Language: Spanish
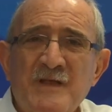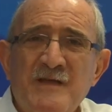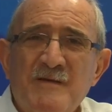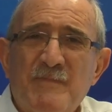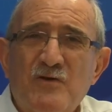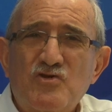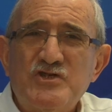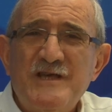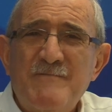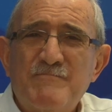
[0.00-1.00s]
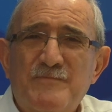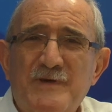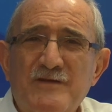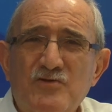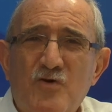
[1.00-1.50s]
pero
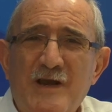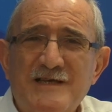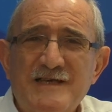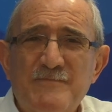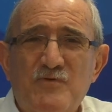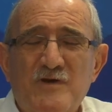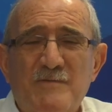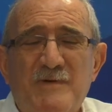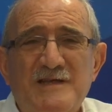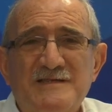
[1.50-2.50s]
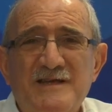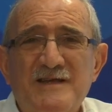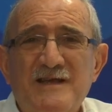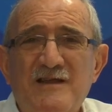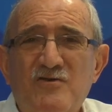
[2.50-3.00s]
siempre, en todas las épocas, pareciera
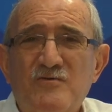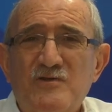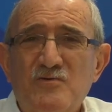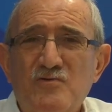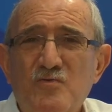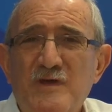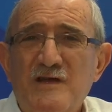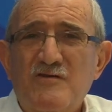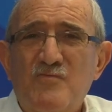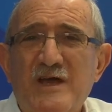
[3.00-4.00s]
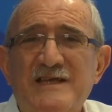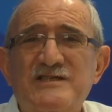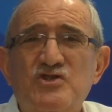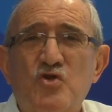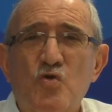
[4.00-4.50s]
que la juventud estuviera como
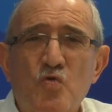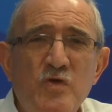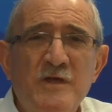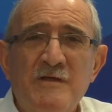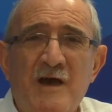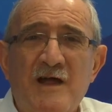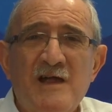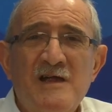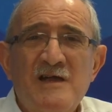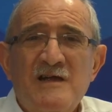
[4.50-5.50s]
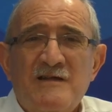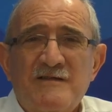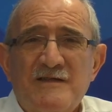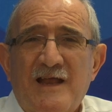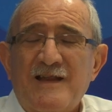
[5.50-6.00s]
excluida
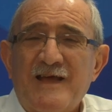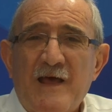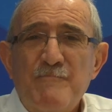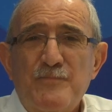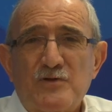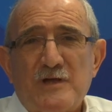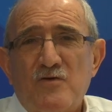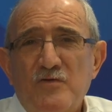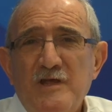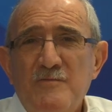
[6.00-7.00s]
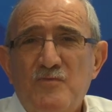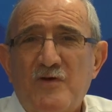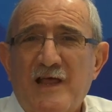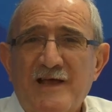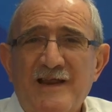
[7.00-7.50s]
del gran protagonismo,
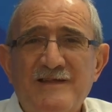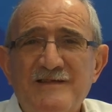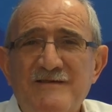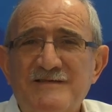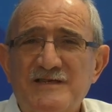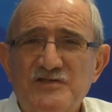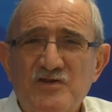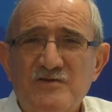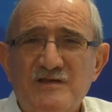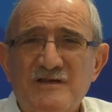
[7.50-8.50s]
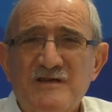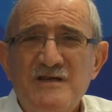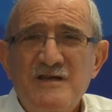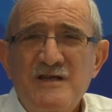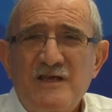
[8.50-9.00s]
de las grandes decisiones.
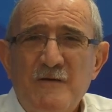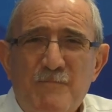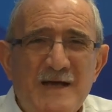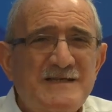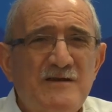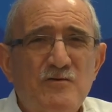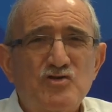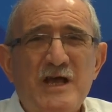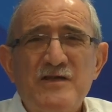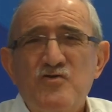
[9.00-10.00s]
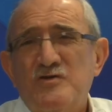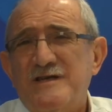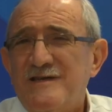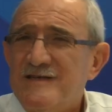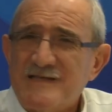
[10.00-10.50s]
Y pasan los años y
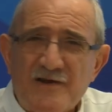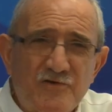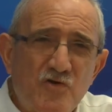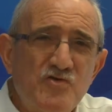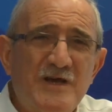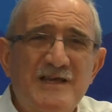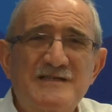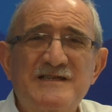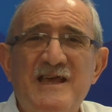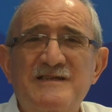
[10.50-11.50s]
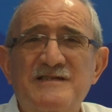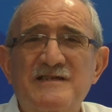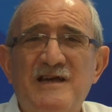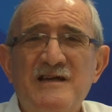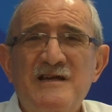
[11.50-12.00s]
se desarrolla la
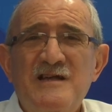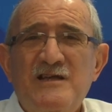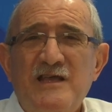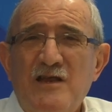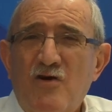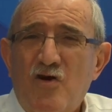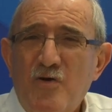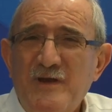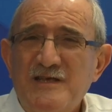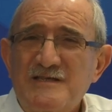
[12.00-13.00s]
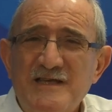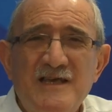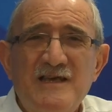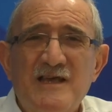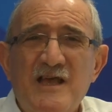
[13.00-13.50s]
ciencia y los jóvenes
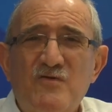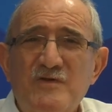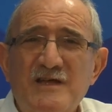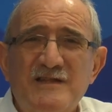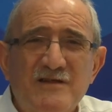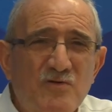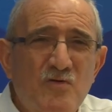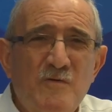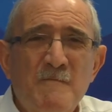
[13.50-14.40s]
siguen en una actitud